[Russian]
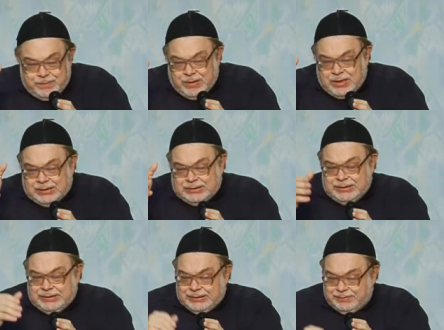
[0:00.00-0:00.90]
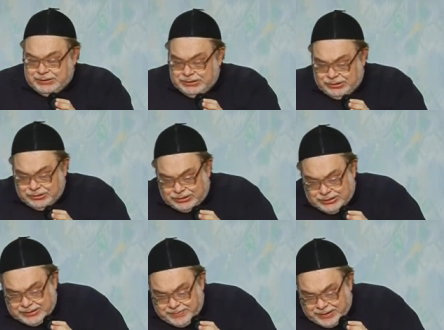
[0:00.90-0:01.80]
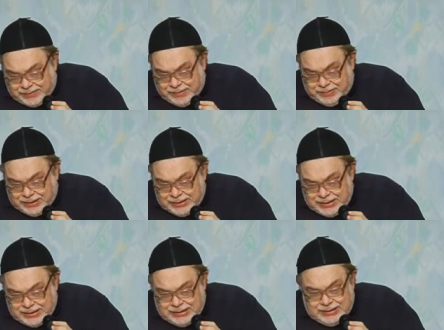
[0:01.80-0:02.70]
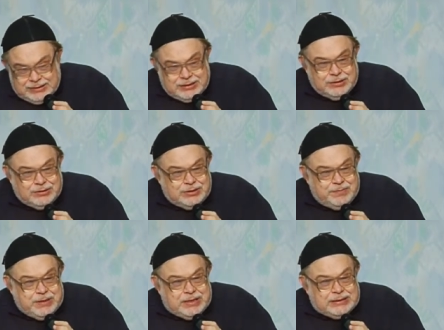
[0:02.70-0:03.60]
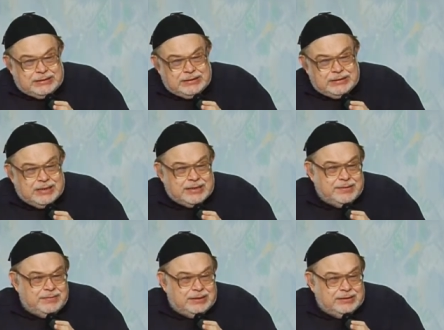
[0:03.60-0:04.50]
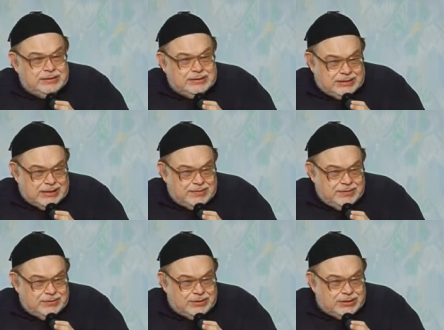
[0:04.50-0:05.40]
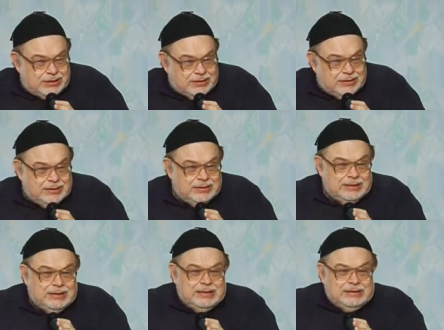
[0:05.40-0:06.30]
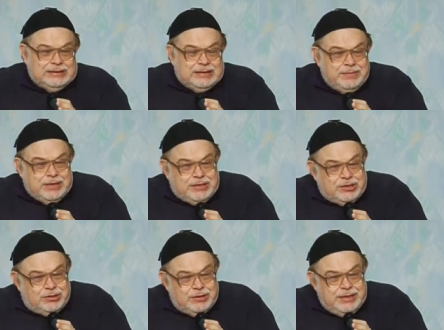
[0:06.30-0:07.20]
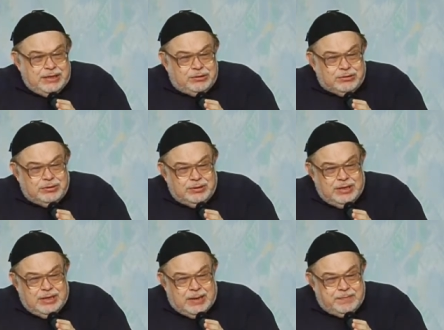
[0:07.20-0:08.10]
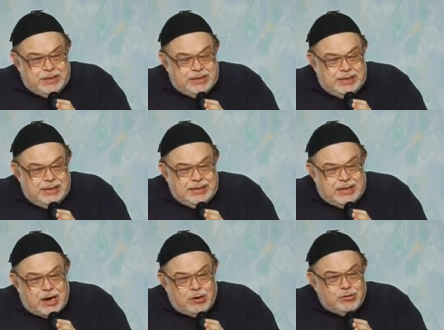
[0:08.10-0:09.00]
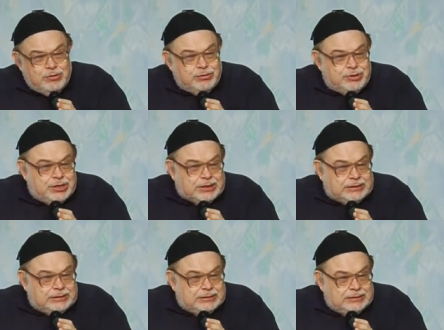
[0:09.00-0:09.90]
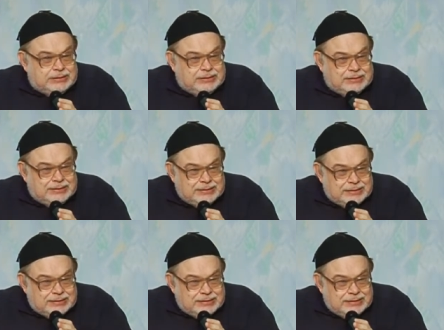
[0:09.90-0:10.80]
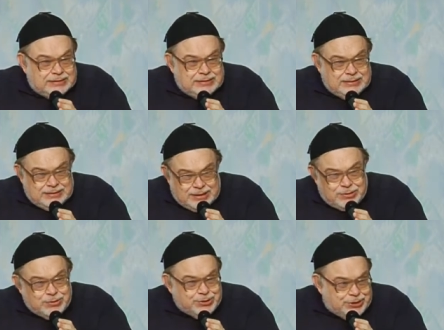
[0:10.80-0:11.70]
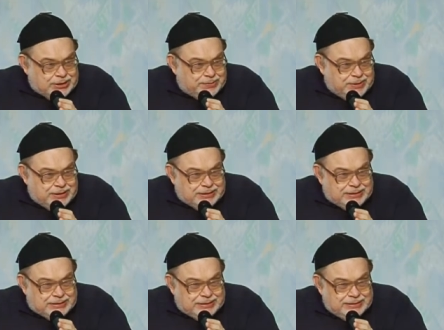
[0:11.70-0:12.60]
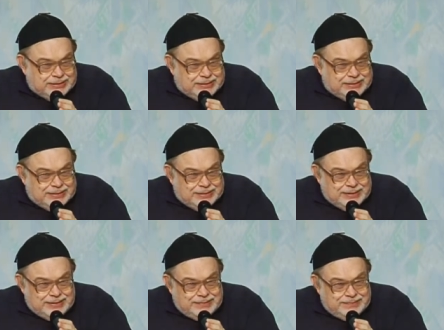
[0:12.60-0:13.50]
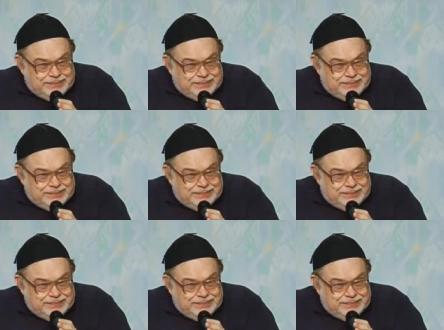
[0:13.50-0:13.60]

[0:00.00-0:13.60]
пока ты не принесешь эти первые плоды, ты должен питаться какими старыми урожаями. Заметьте, что нету определения, какую часть, какую часть приносить. Да?